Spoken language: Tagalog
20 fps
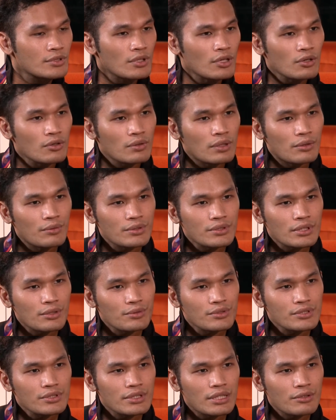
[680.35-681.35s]
Oh, I was I
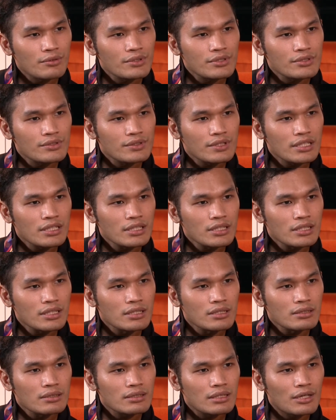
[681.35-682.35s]
was I was
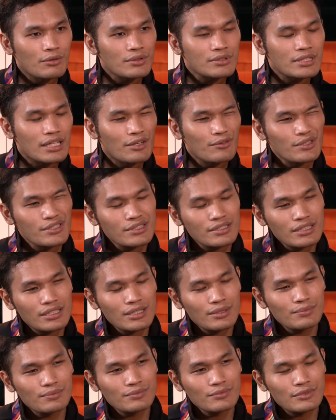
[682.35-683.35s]
really I was I was
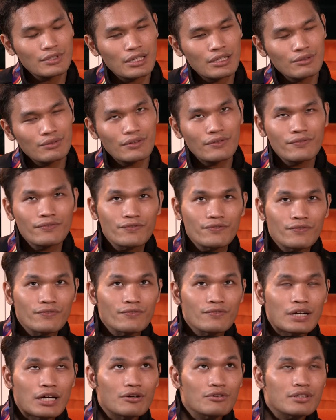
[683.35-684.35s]
um
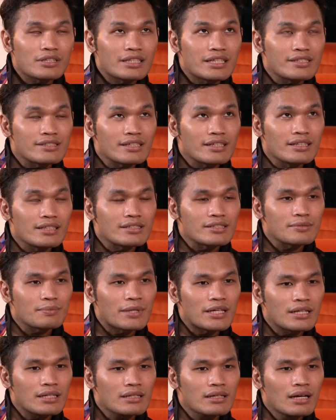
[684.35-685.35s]
how can I say this?
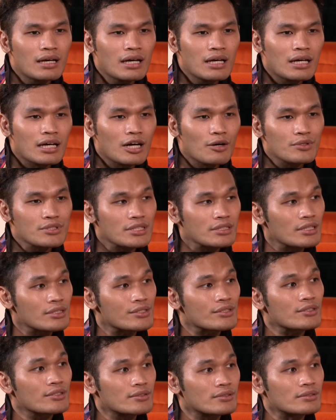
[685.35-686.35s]
Parang I was in the
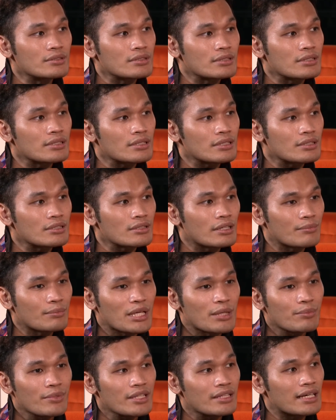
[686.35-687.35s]
zone.
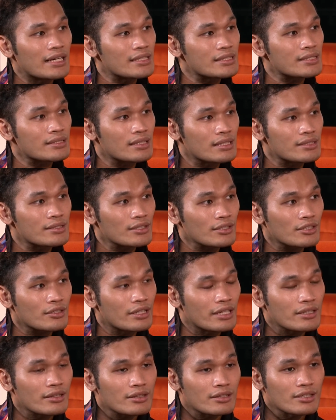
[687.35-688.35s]
Maybe that's that's the
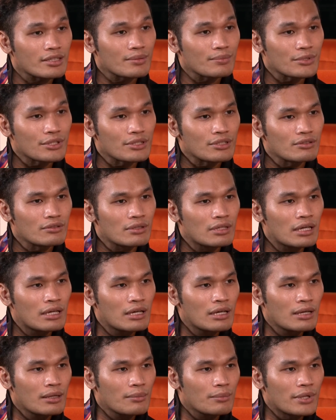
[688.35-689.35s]
correct term, you know. Okay.
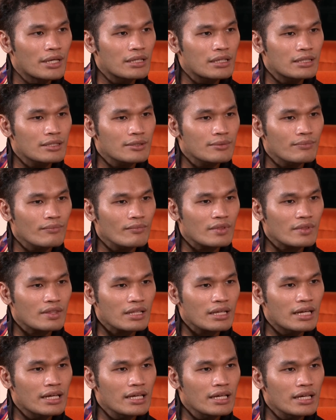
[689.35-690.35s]
Parang
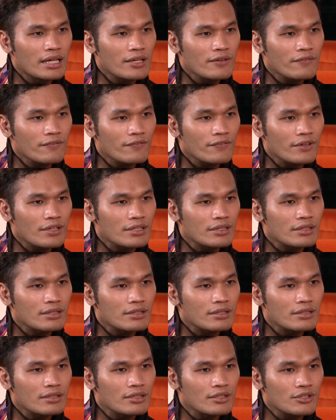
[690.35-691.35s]
I I felt
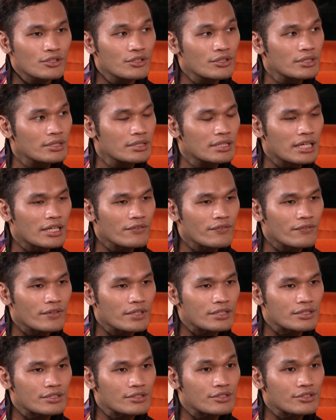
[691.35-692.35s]
good, I
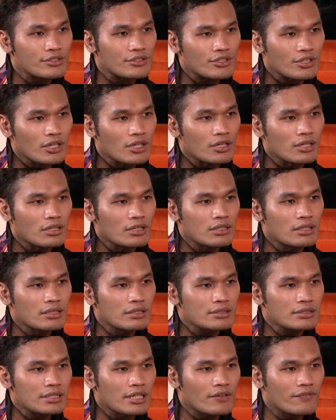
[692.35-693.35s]
felt strong.
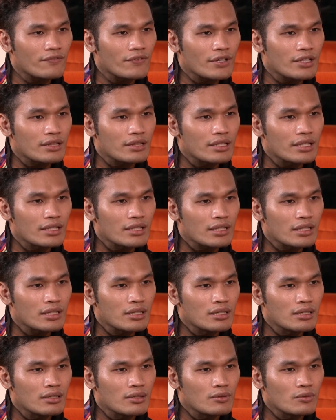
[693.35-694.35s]
I felt like
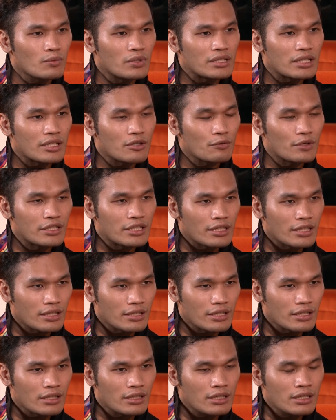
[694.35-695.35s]
uh, when I, when
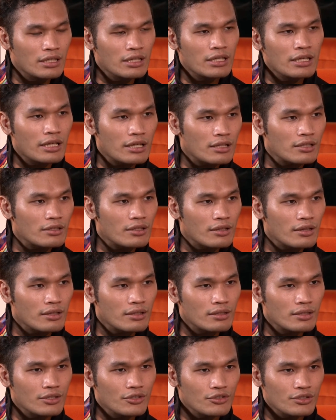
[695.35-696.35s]
I held
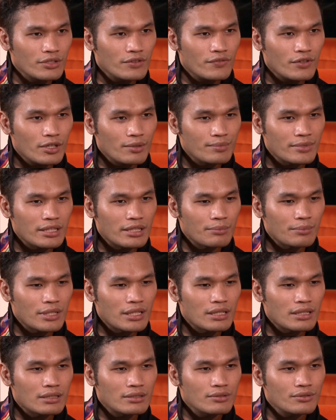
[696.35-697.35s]
the uniform na
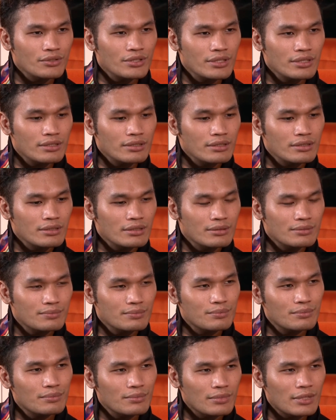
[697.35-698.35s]
parang, uy,
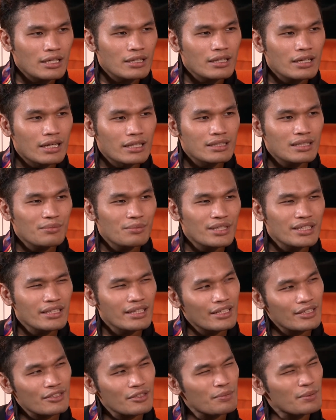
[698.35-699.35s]
hanggaan naman
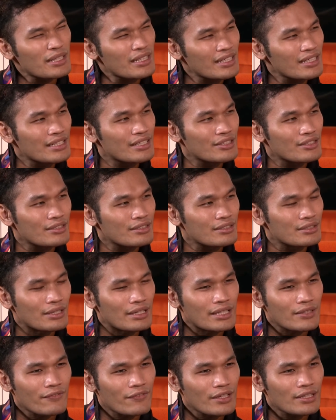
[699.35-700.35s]
nito, parang ganun.
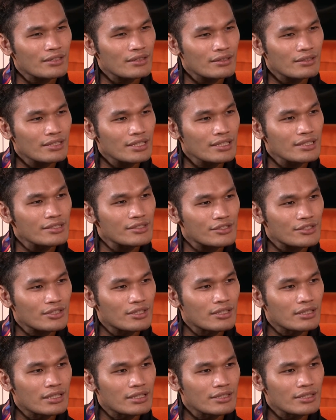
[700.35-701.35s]
I felt right. really
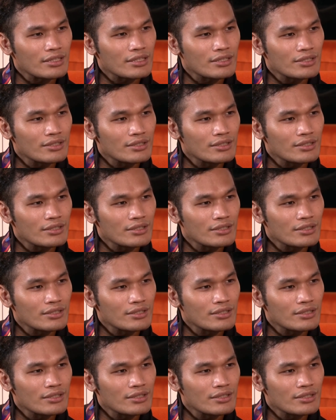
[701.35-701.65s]
strong and really